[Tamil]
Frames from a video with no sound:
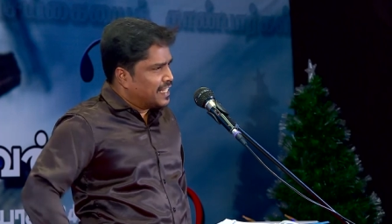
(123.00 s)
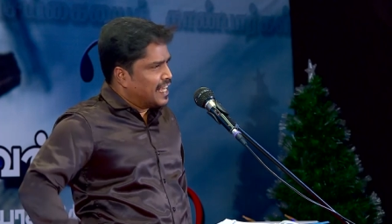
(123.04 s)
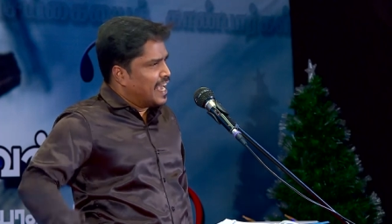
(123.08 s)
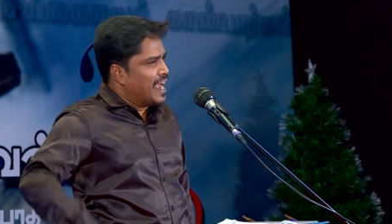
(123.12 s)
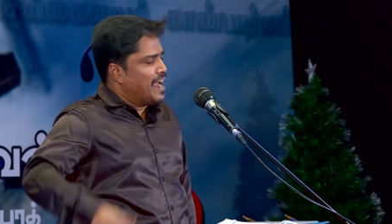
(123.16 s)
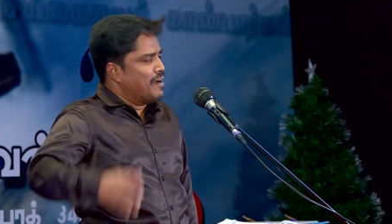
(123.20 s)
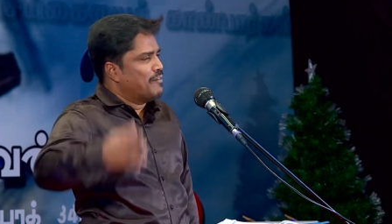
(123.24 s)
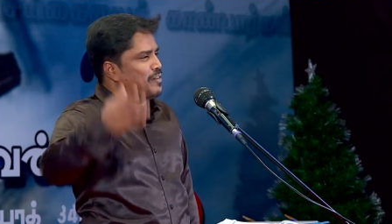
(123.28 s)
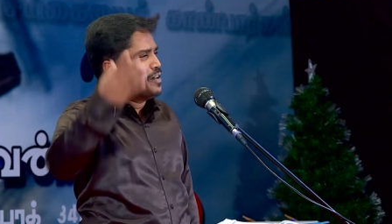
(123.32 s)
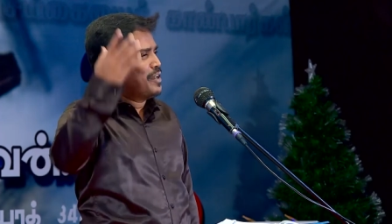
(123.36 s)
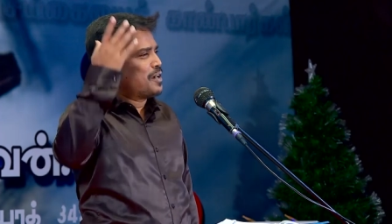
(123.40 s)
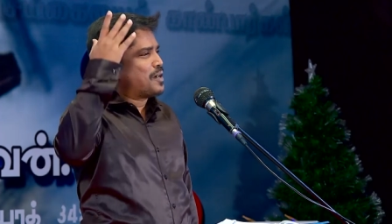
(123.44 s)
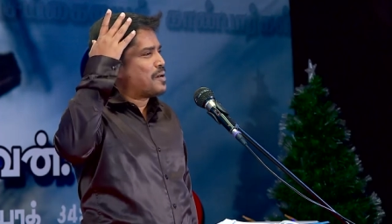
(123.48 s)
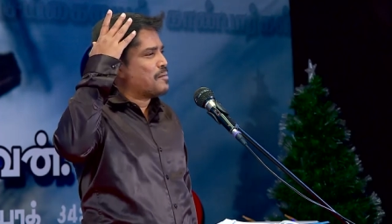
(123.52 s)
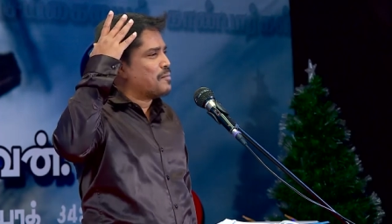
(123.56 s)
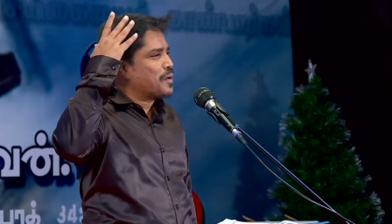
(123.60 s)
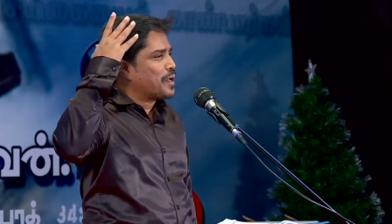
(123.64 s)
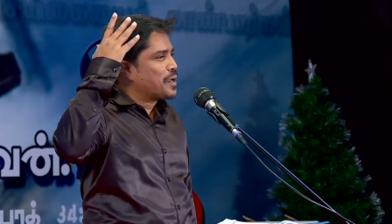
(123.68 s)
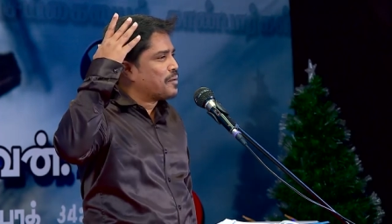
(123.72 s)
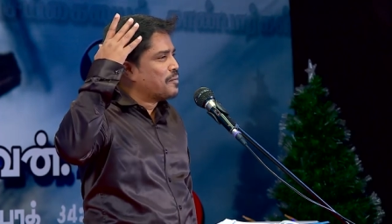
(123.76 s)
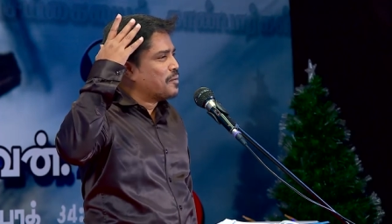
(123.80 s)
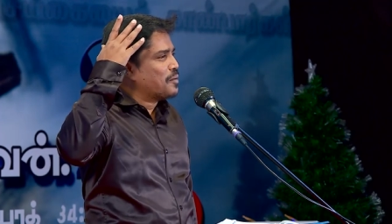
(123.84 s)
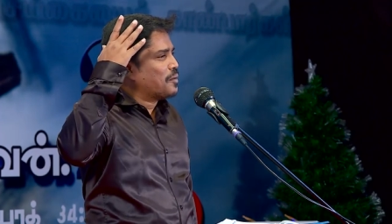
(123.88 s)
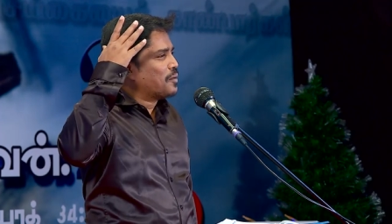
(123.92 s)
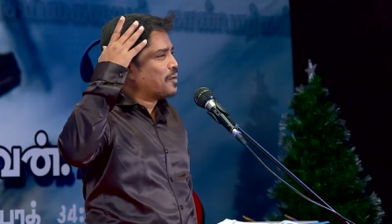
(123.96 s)
தேவனுக்கு
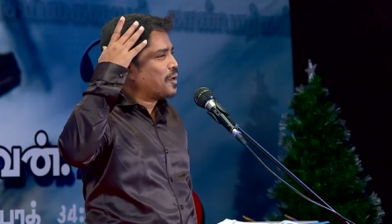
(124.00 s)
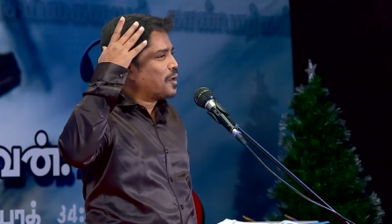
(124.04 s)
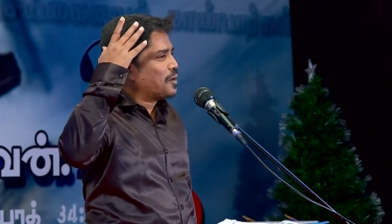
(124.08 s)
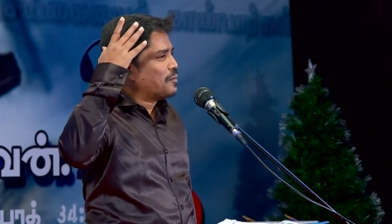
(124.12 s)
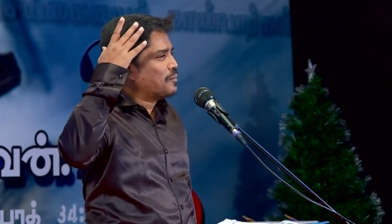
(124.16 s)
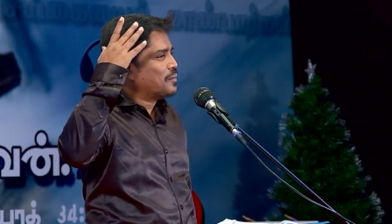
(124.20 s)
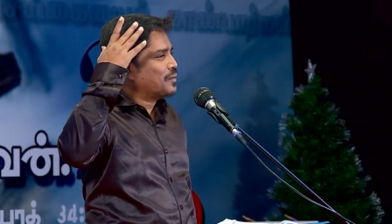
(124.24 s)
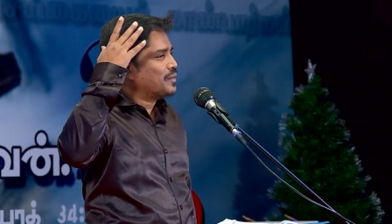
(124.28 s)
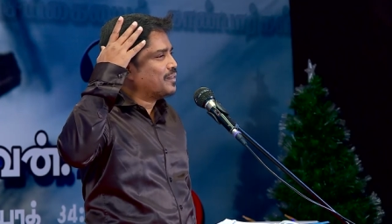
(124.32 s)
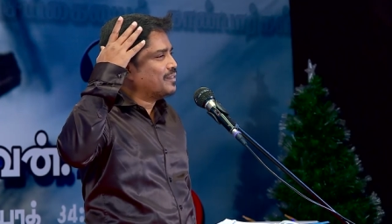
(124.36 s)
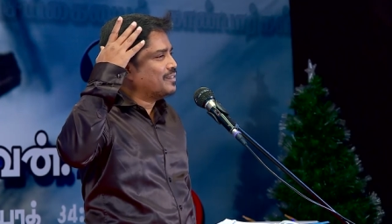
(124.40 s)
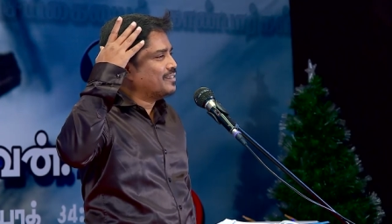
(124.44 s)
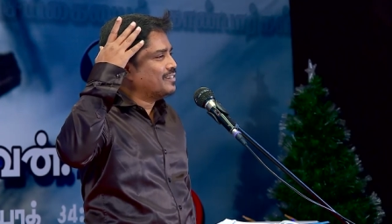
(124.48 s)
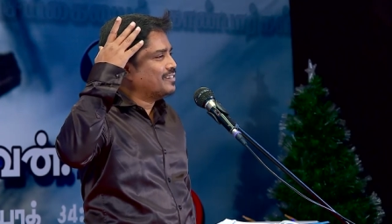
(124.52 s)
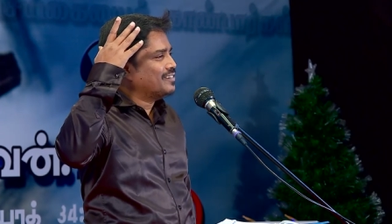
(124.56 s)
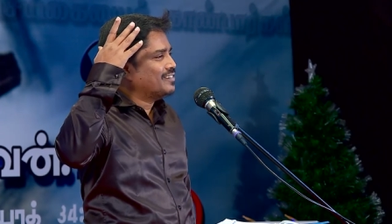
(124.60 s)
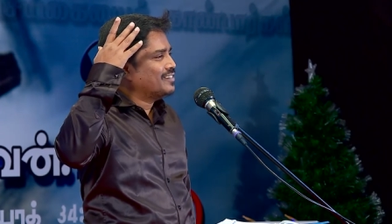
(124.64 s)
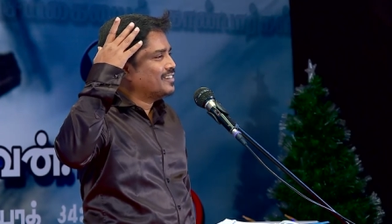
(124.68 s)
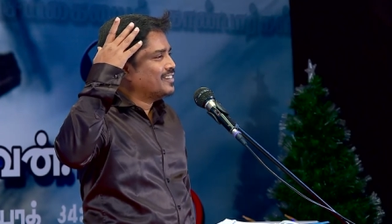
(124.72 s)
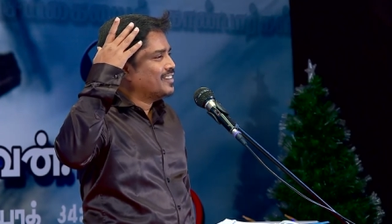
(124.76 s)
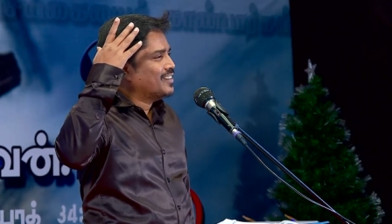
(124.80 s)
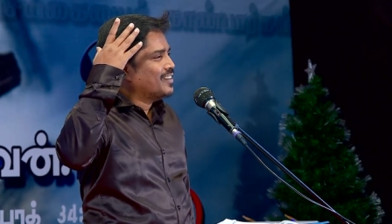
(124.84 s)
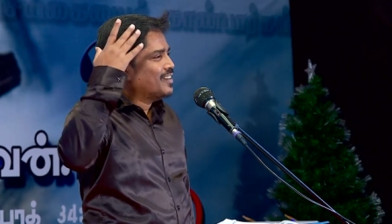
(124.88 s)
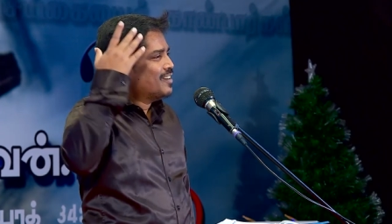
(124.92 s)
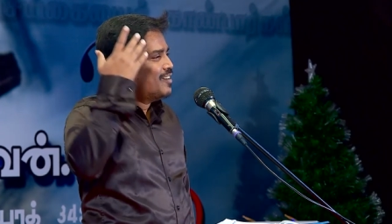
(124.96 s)
மகிமை உண்டாகும்
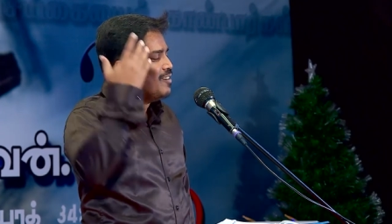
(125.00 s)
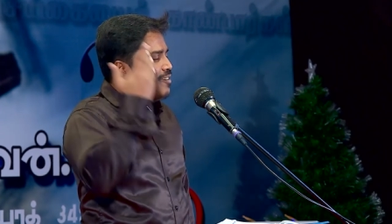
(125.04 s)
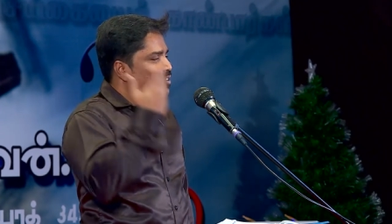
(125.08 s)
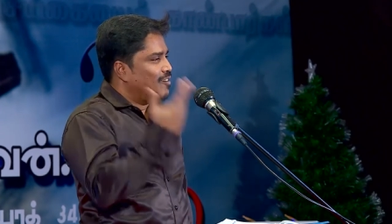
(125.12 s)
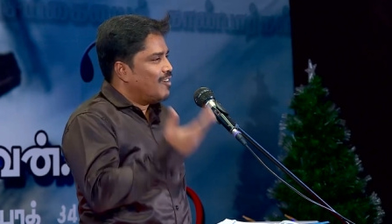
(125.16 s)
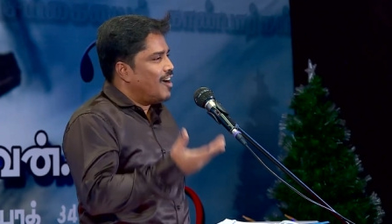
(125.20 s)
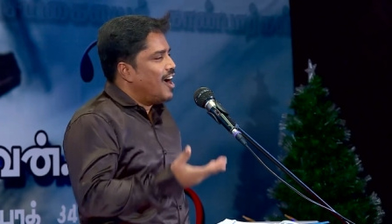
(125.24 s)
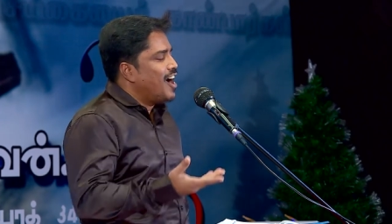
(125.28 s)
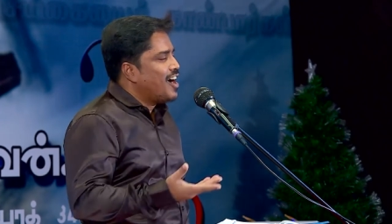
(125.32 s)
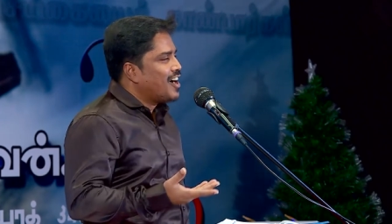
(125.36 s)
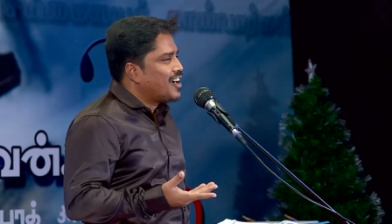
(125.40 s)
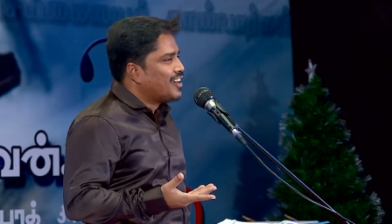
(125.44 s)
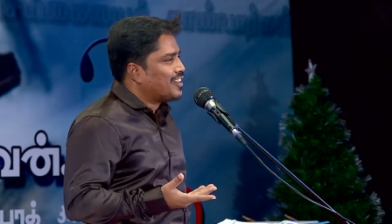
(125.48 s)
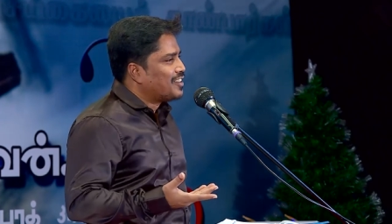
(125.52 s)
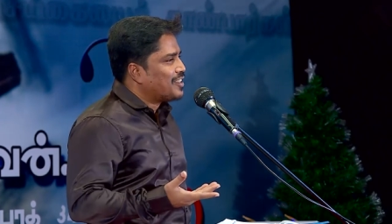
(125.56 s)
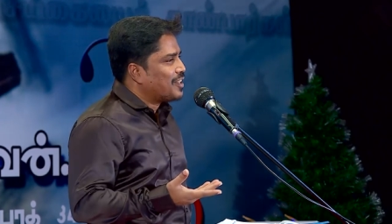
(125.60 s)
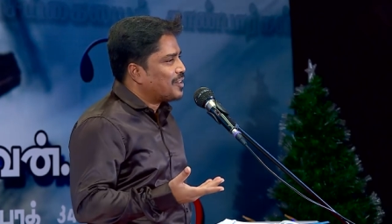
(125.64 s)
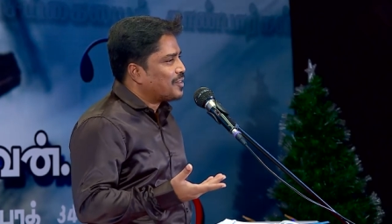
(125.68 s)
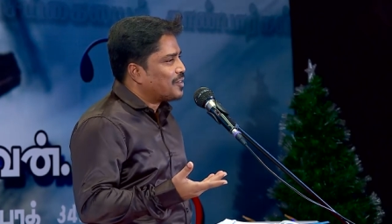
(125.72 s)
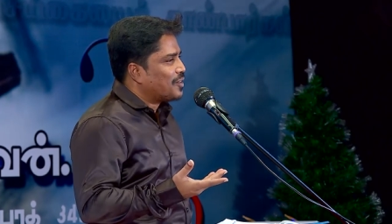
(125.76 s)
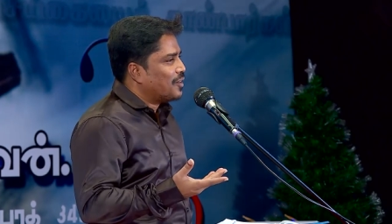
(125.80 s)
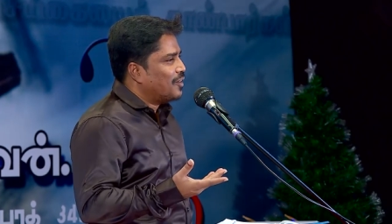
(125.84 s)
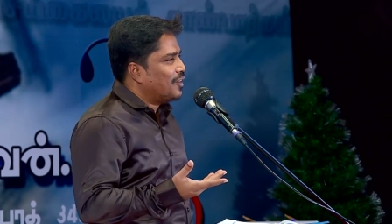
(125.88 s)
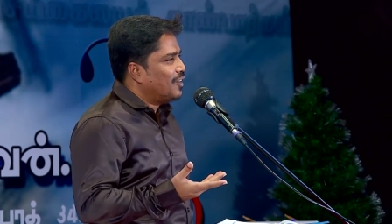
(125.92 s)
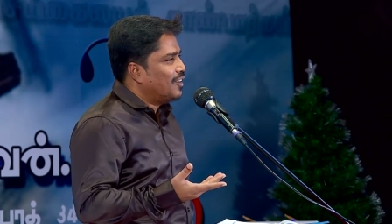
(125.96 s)
வாக்கு
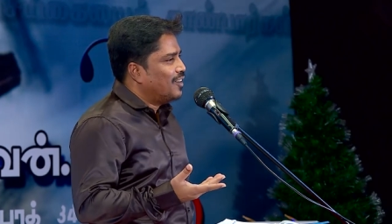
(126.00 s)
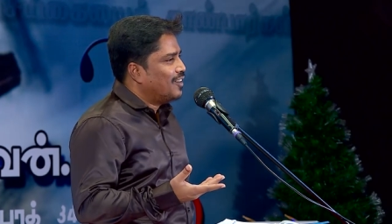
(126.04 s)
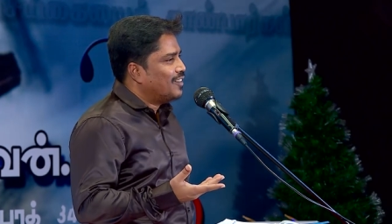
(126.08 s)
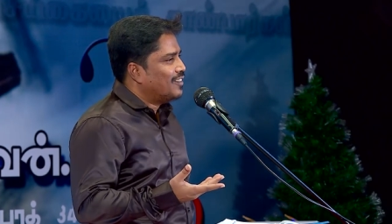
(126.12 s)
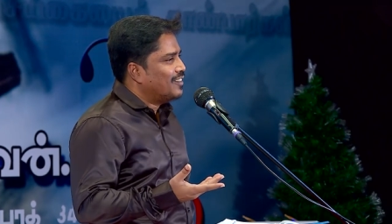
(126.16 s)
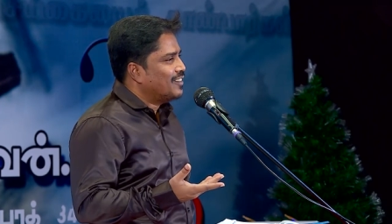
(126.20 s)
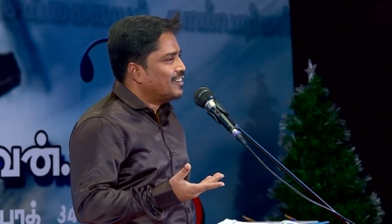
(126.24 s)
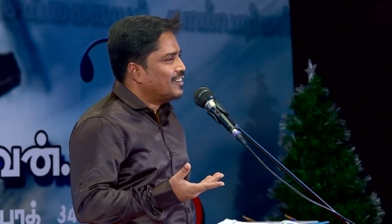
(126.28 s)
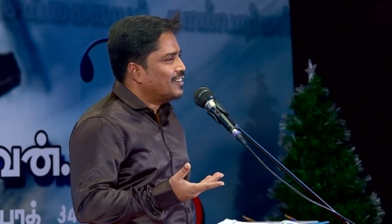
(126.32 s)
தத்துவம்